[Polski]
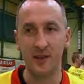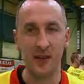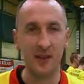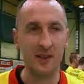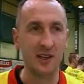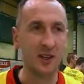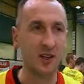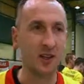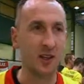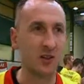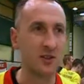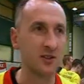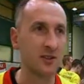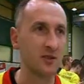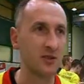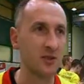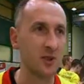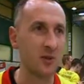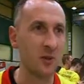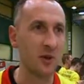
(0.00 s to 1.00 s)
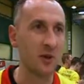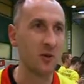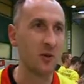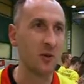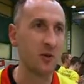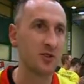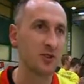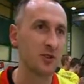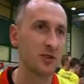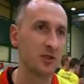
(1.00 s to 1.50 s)
Tak na gorąco z przebiegu
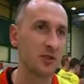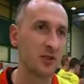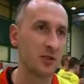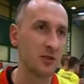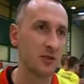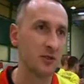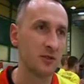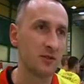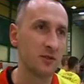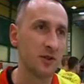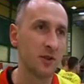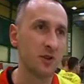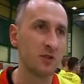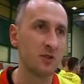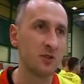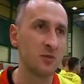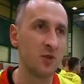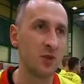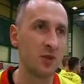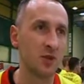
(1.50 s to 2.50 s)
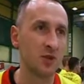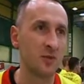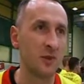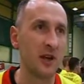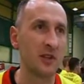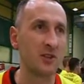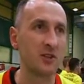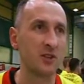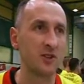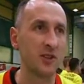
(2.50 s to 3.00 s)
meczu, no to wychodzi młodość,
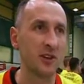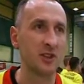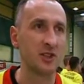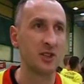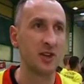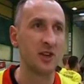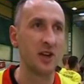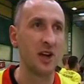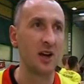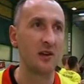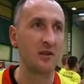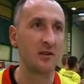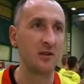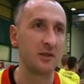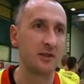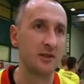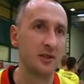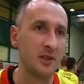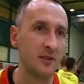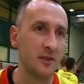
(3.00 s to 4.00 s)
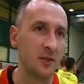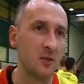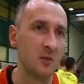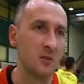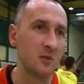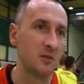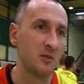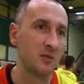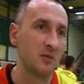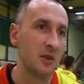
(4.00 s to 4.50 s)
brak doświadczenia, nie
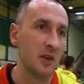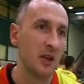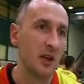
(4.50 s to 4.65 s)
wiem,